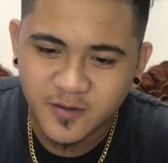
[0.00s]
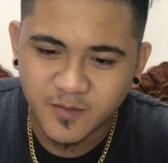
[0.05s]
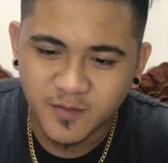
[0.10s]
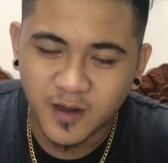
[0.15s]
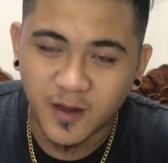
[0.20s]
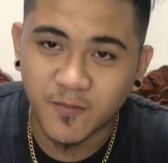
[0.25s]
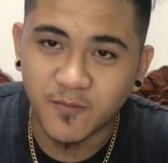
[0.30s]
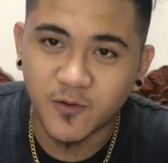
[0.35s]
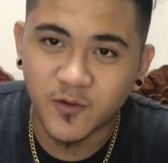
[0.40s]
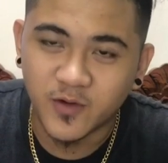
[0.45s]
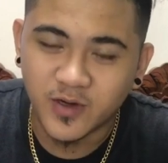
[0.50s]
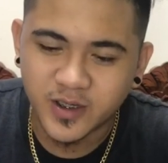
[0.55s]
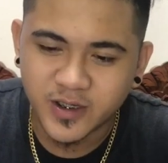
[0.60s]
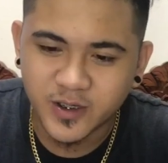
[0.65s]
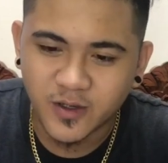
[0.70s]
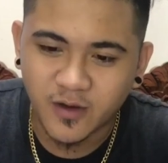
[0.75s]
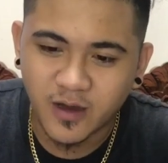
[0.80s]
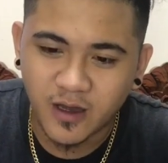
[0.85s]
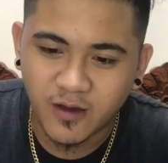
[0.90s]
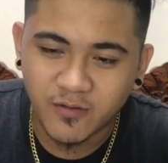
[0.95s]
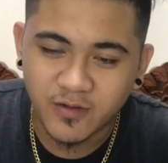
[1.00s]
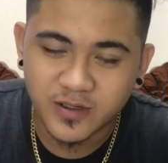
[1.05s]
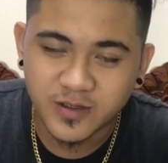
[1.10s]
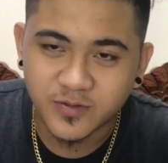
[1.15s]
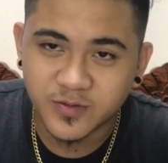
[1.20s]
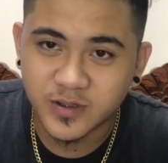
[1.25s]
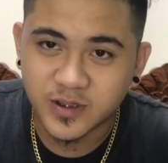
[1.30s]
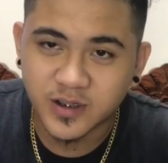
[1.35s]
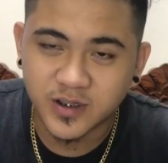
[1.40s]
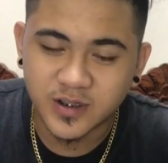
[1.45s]
mga bully chihuahua
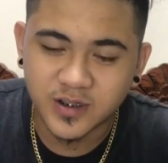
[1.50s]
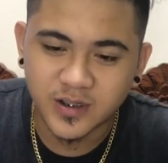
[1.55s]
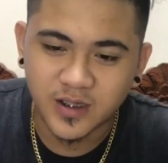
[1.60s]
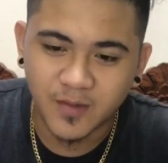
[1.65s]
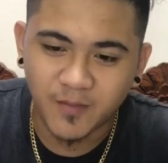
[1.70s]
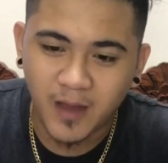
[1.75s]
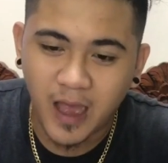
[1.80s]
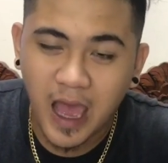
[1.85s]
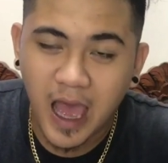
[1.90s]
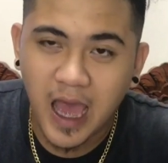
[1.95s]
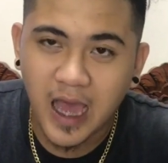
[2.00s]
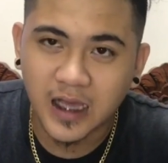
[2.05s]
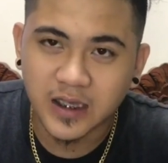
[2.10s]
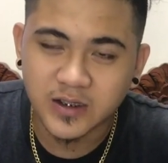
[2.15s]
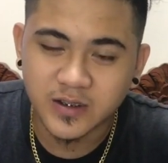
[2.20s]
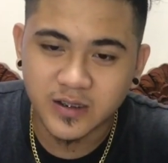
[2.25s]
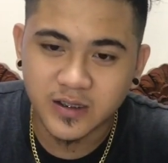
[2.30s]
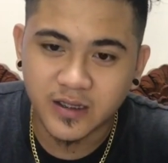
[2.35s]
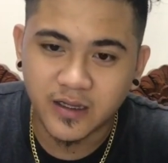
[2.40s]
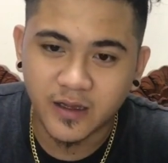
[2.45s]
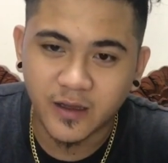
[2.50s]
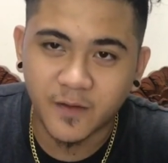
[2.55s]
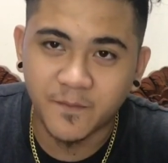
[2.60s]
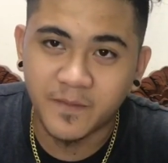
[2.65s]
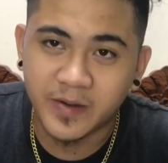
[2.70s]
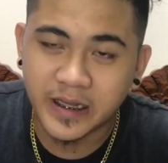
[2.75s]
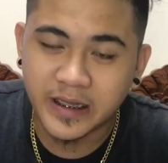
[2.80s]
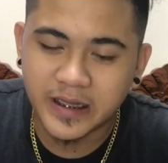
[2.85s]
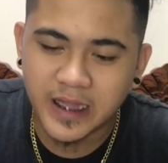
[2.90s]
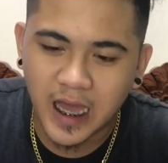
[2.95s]
which is mga aso,
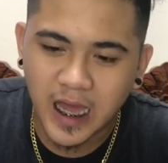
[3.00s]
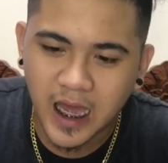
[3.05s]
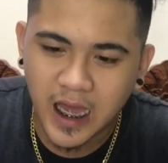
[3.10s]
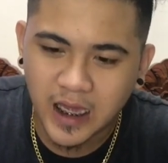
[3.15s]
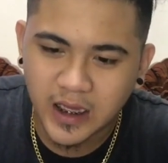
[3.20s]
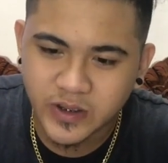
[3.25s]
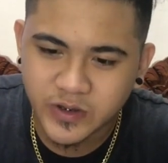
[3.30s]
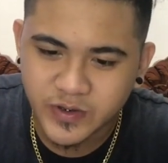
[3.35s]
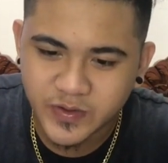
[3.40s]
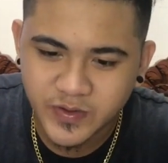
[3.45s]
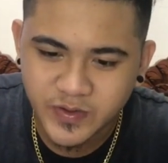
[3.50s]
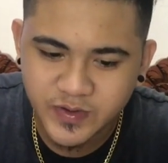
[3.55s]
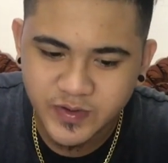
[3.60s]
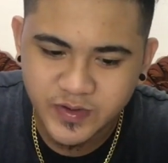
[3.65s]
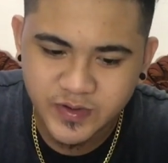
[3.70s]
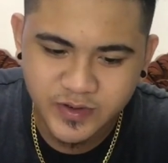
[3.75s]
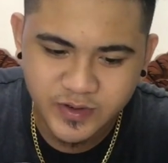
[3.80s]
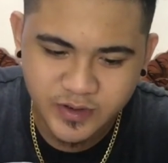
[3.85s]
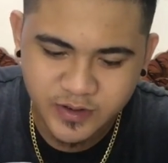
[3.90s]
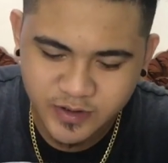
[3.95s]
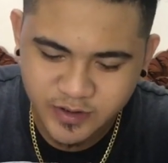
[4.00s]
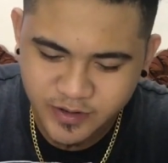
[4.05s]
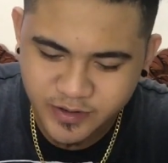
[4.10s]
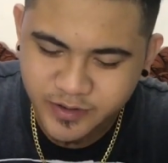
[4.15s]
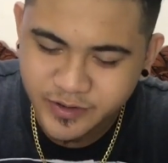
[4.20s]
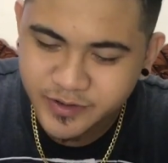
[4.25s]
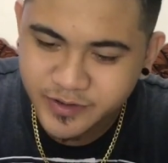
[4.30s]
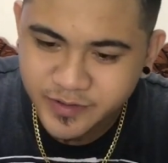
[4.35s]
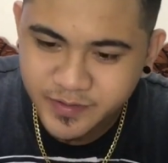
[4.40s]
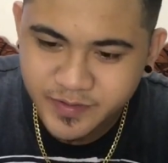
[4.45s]
breed ng aso
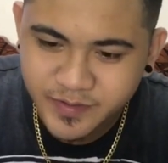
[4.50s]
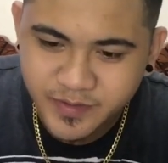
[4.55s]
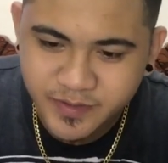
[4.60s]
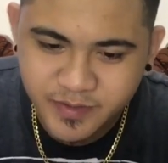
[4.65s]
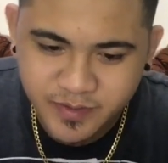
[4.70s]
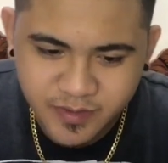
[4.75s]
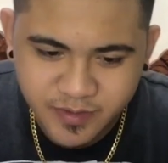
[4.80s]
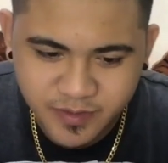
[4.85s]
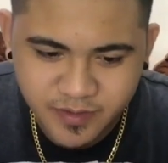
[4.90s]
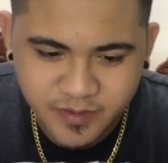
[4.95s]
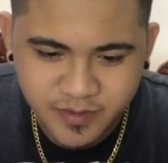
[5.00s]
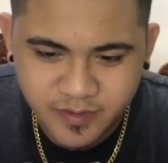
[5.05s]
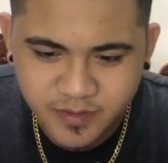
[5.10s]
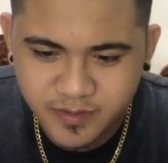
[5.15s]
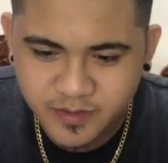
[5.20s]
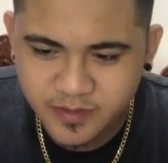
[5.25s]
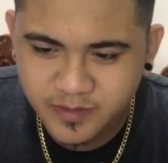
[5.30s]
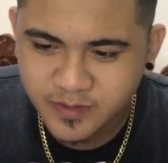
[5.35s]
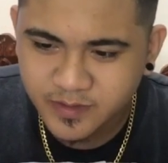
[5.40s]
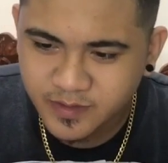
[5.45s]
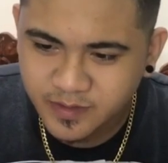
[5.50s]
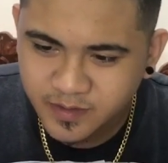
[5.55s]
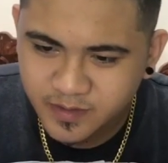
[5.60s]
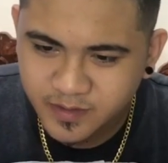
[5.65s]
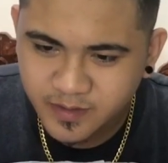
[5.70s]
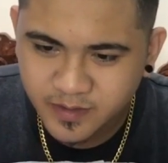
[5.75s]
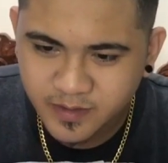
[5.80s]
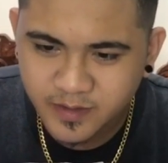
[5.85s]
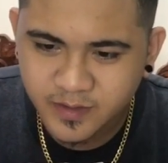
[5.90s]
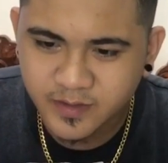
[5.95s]
Unang
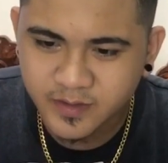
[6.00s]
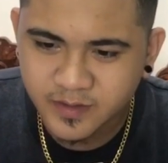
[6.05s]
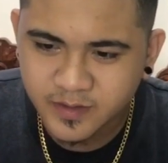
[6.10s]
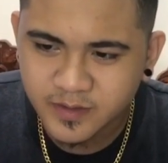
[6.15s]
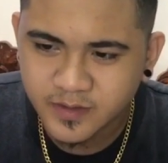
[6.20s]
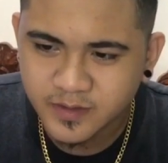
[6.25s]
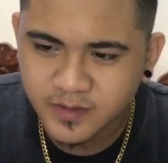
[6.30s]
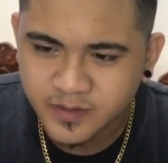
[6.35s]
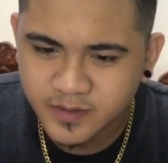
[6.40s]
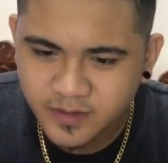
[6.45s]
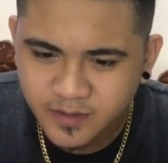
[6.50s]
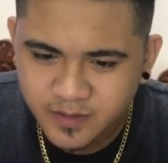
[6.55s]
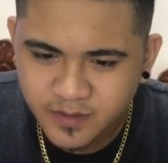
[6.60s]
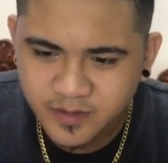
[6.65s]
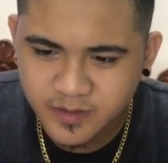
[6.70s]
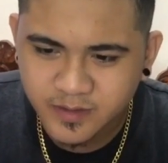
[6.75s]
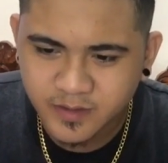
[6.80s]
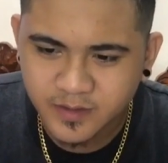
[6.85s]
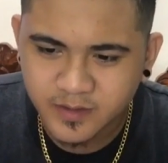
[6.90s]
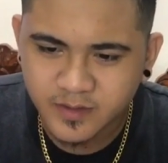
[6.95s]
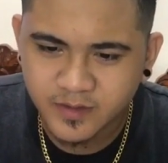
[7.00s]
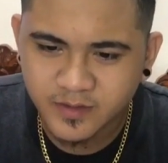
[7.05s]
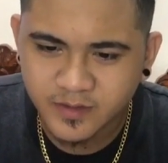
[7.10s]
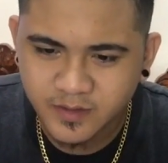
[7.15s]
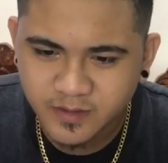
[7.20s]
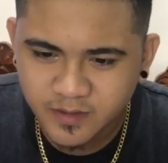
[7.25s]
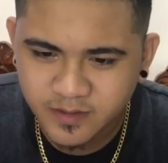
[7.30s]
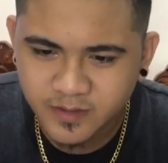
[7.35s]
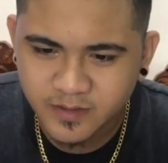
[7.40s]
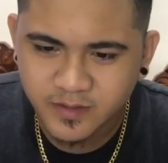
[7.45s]
magsulat ang grupo niyong tingawa
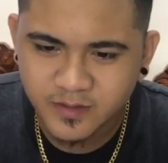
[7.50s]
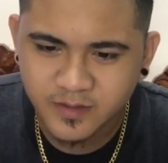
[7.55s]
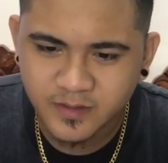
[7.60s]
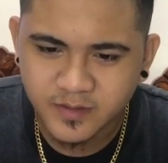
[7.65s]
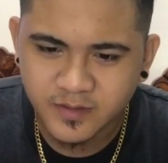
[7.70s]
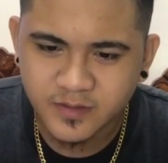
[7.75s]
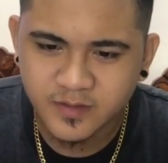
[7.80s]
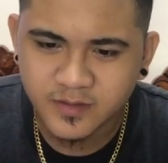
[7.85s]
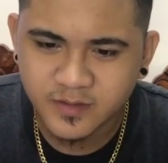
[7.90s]
Hard